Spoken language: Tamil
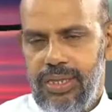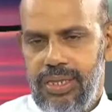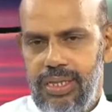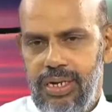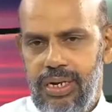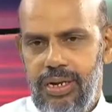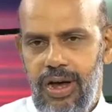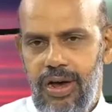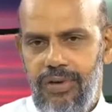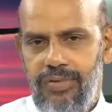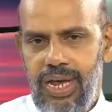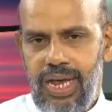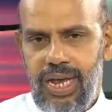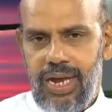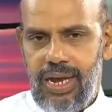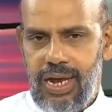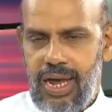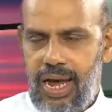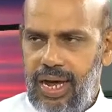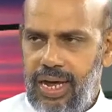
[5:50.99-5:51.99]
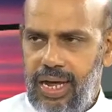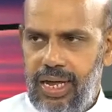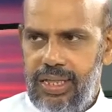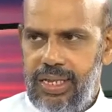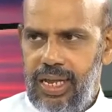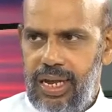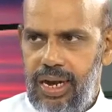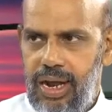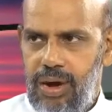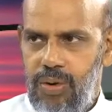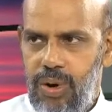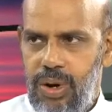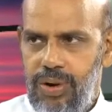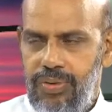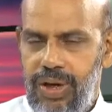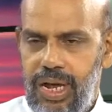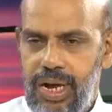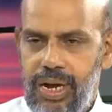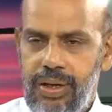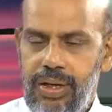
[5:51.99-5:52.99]
திரு அவையின் அங்கத்தினர்
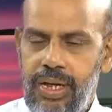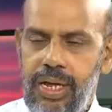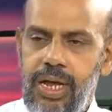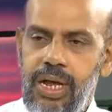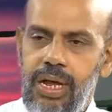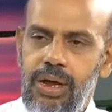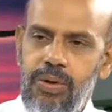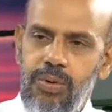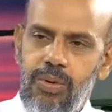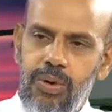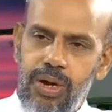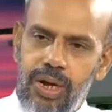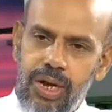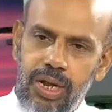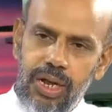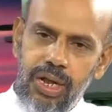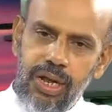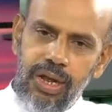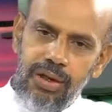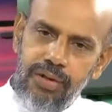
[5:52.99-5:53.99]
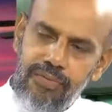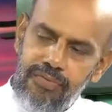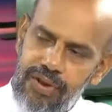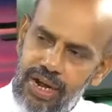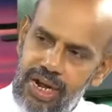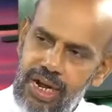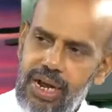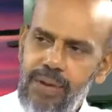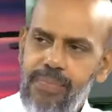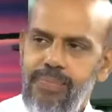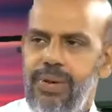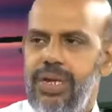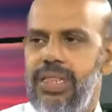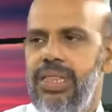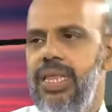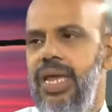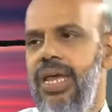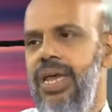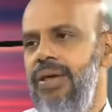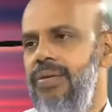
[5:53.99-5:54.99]
ஒருவர் ஒரு
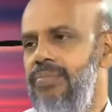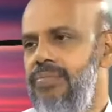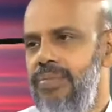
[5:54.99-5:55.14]
விண்ணப்பத்தை